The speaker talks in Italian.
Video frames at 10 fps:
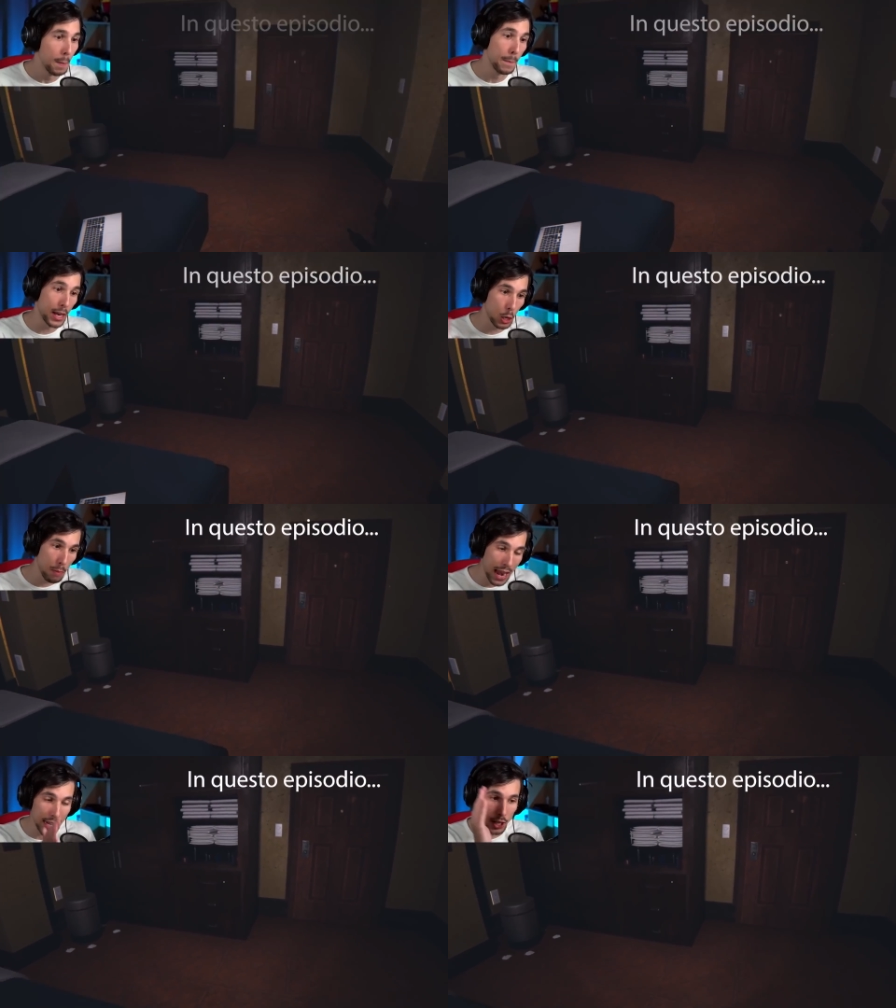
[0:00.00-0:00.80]
Meno
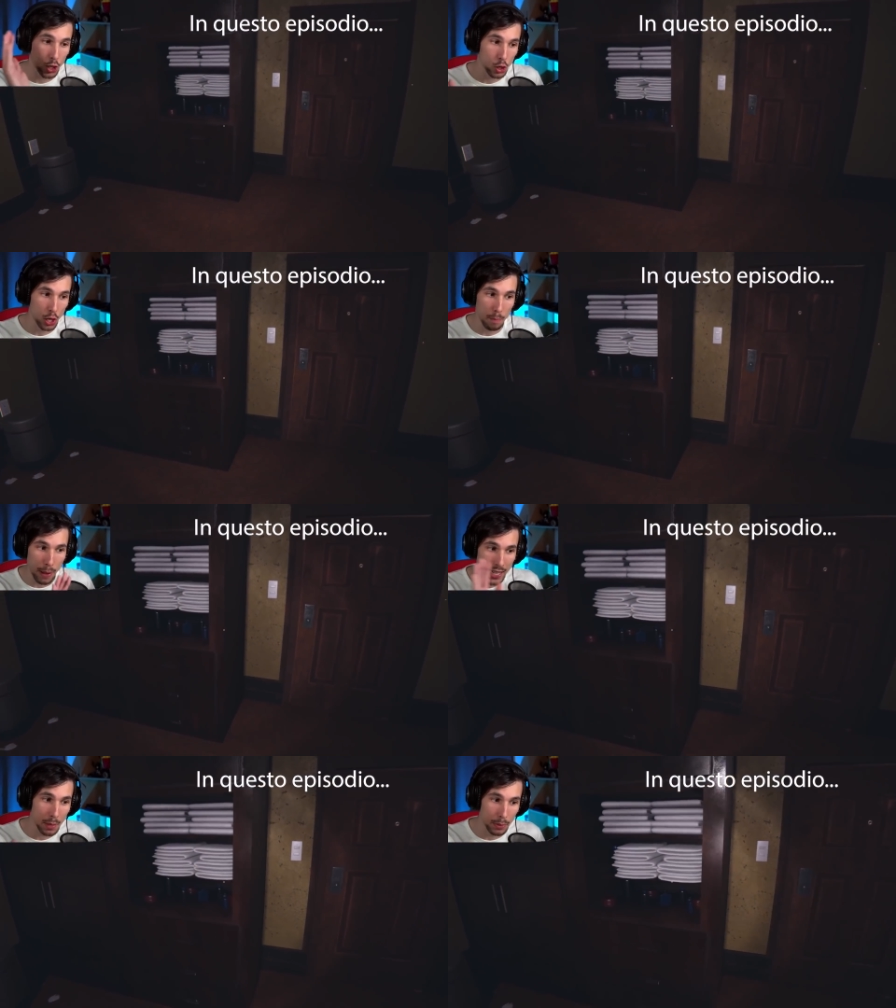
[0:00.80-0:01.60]
male che ci sono i
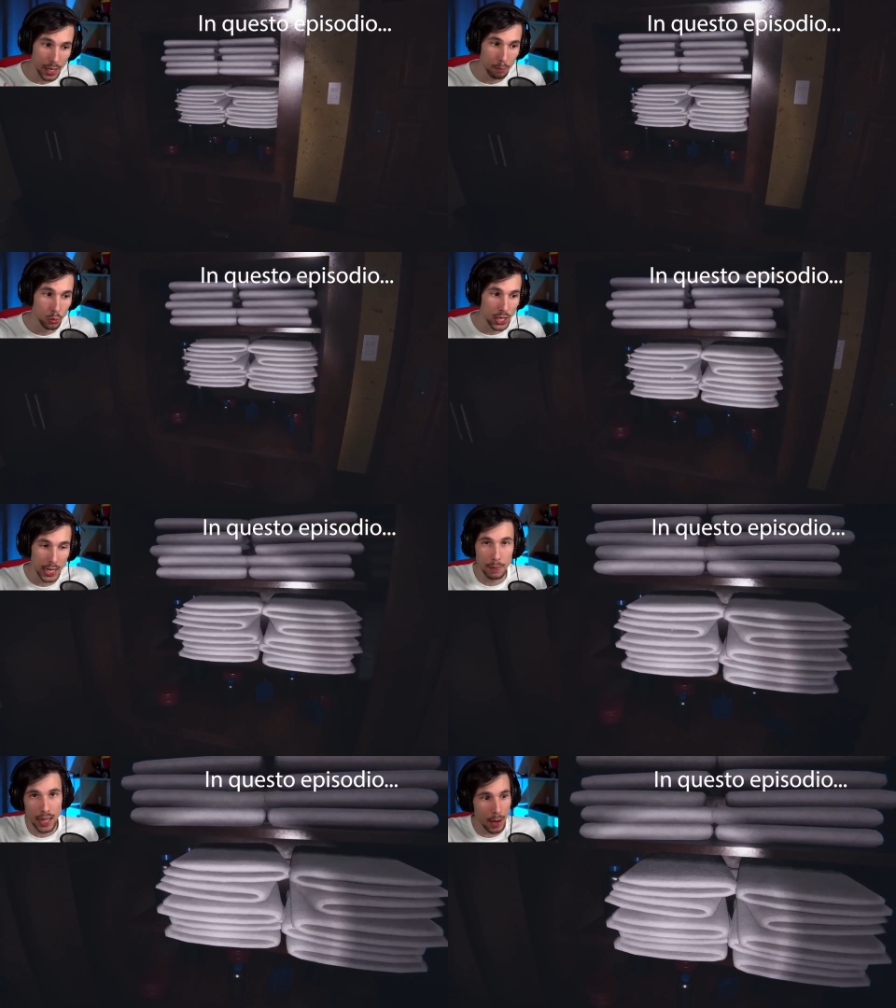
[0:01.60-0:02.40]
panni per
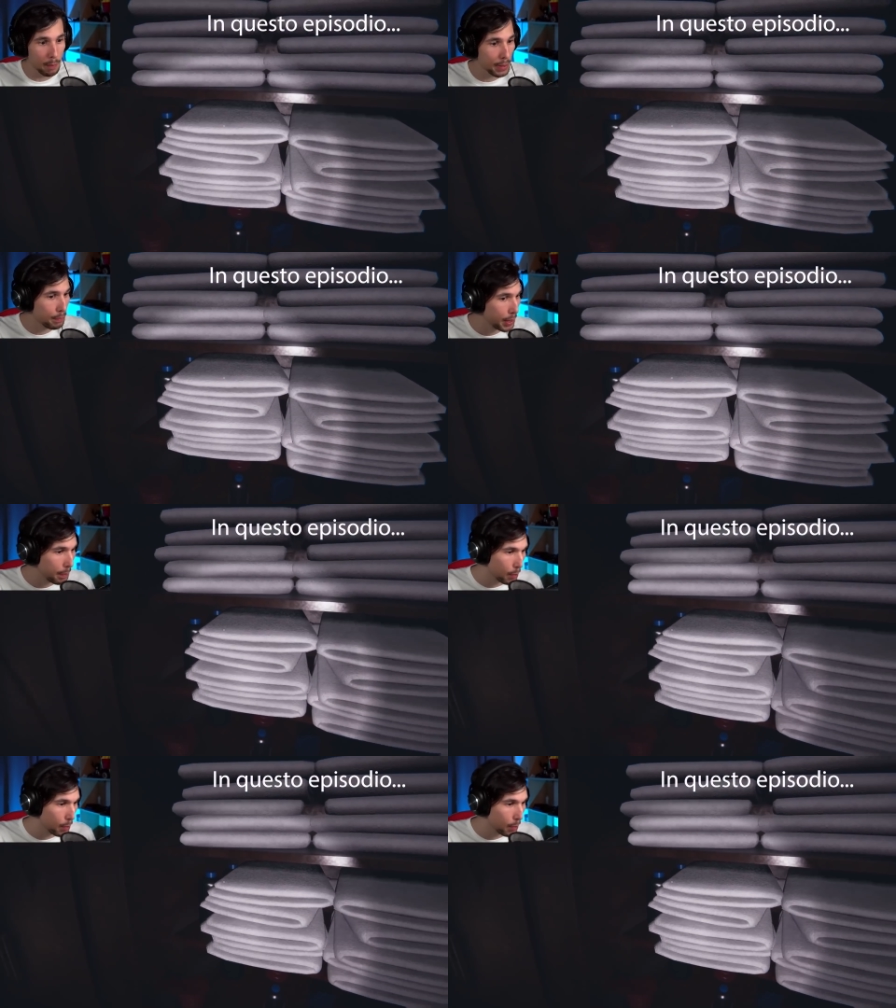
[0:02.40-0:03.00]
ripulirmi dalla pipì